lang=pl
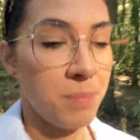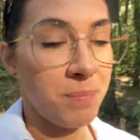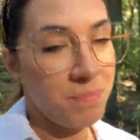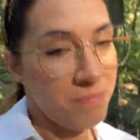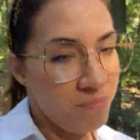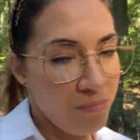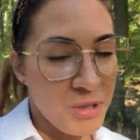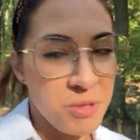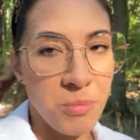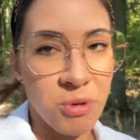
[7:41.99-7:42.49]

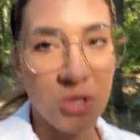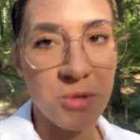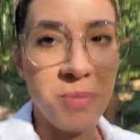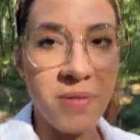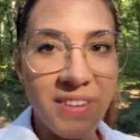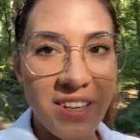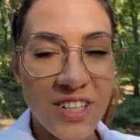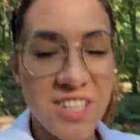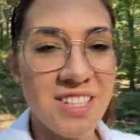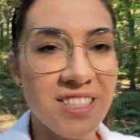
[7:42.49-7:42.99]
być może
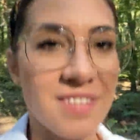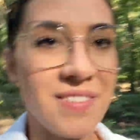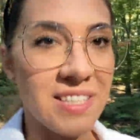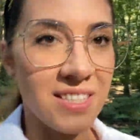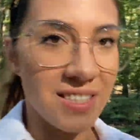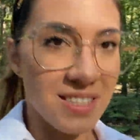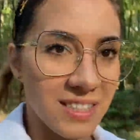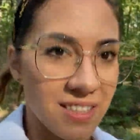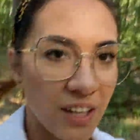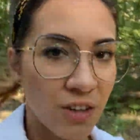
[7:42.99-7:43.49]
pewnie część z
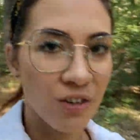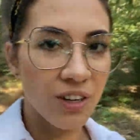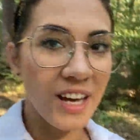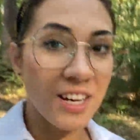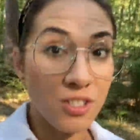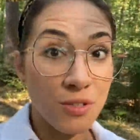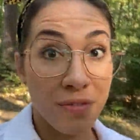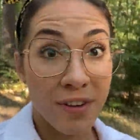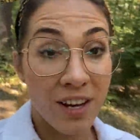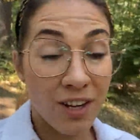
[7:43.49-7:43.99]
Was nie
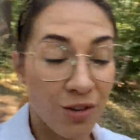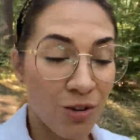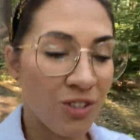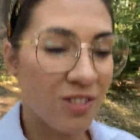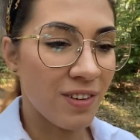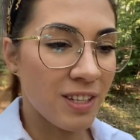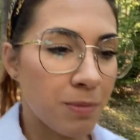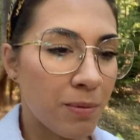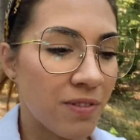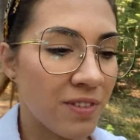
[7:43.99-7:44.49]
kojarzy, większość z
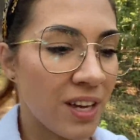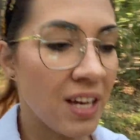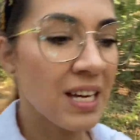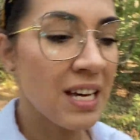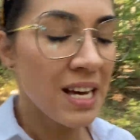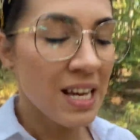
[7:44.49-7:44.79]
Was pewnie